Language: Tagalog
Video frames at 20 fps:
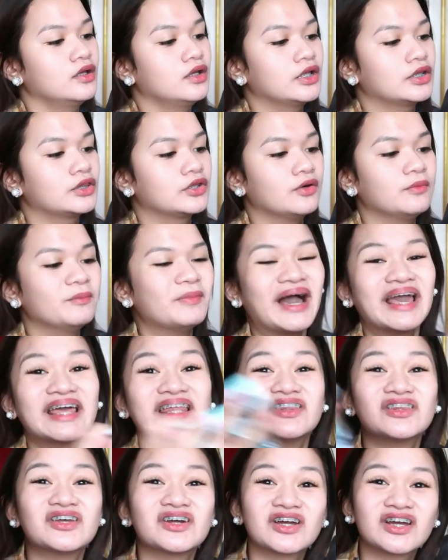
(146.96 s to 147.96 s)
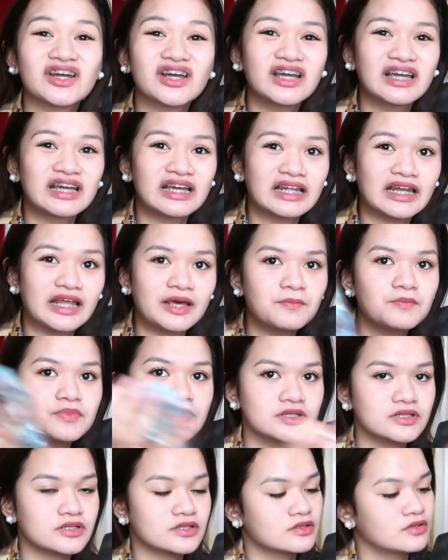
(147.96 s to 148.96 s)
ito, binder
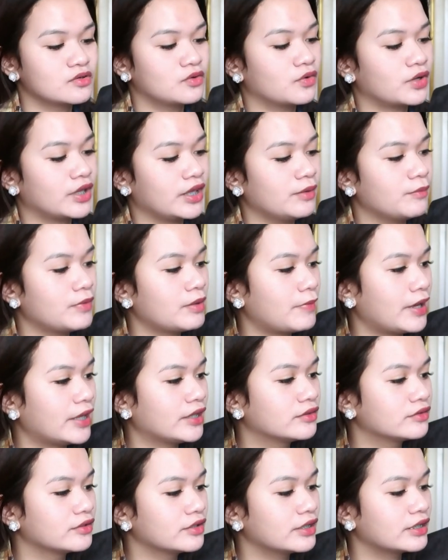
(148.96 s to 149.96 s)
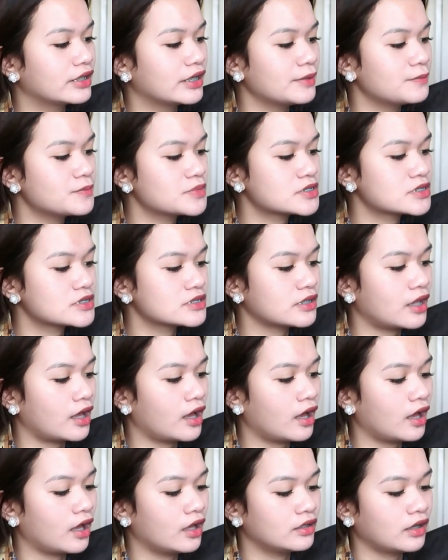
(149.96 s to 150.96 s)
clips. Okay, may binder clips
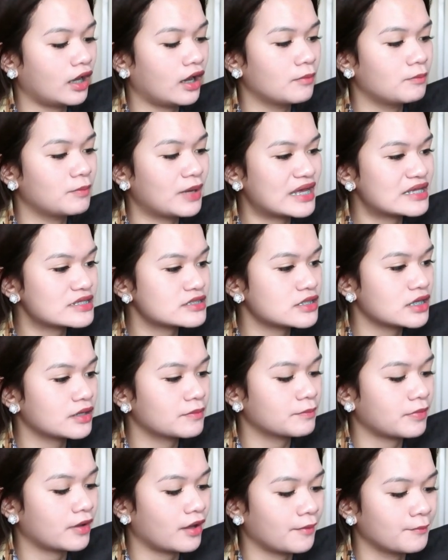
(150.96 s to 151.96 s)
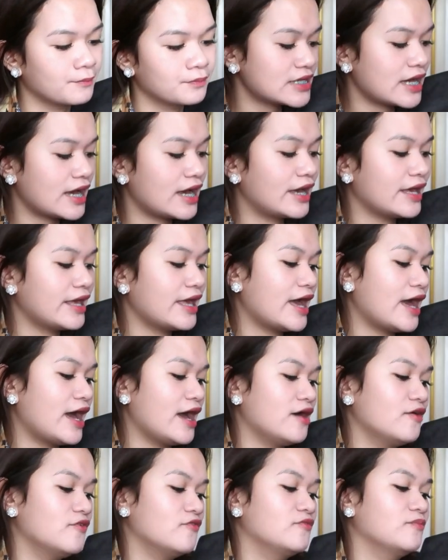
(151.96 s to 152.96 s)
na naka-plastic packs. I
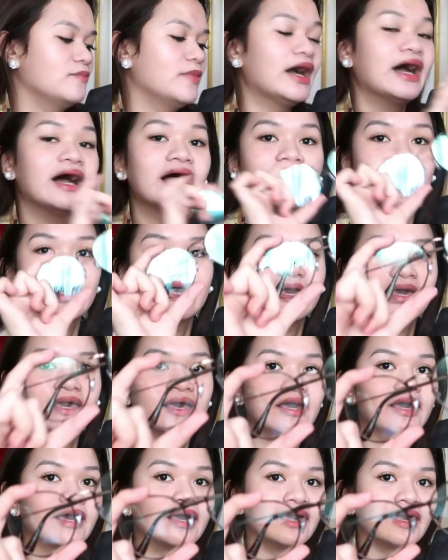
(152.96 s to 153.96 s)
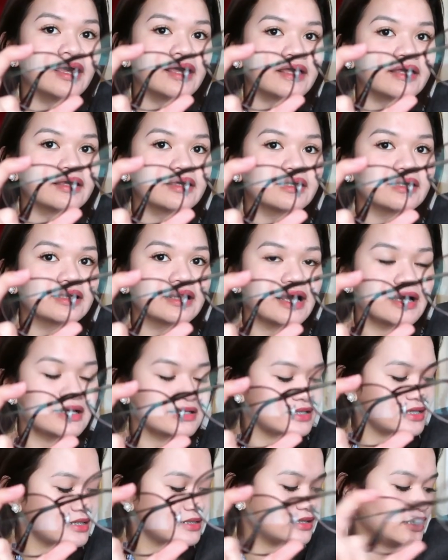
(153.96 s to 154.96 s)
have my
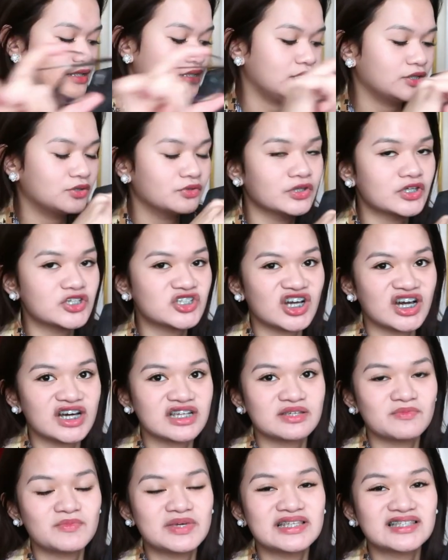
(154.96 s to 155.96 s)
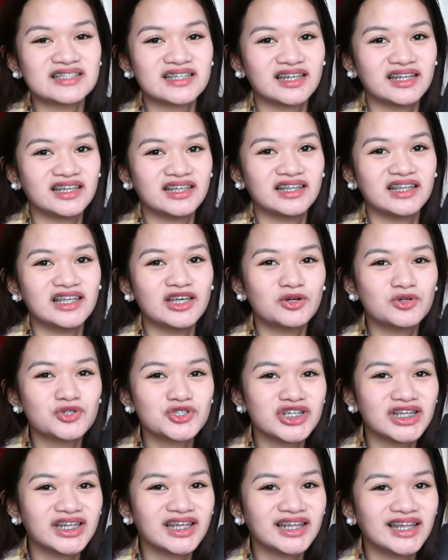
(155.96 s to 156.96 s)
glasses. Nandito na siya kasi minsan hindi ko
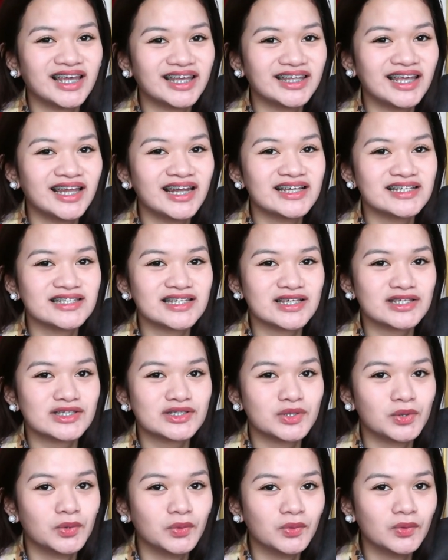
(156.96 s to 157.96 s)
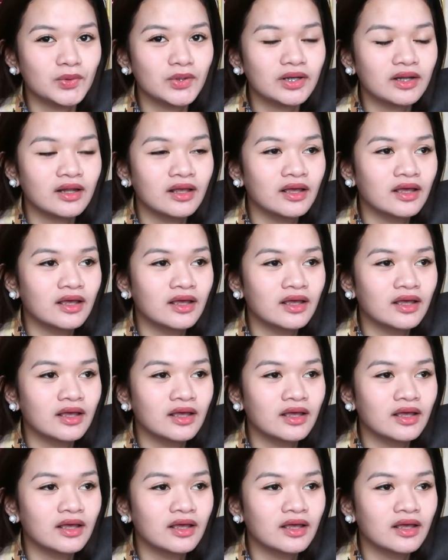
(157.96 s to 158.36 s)
siya nadadala sa school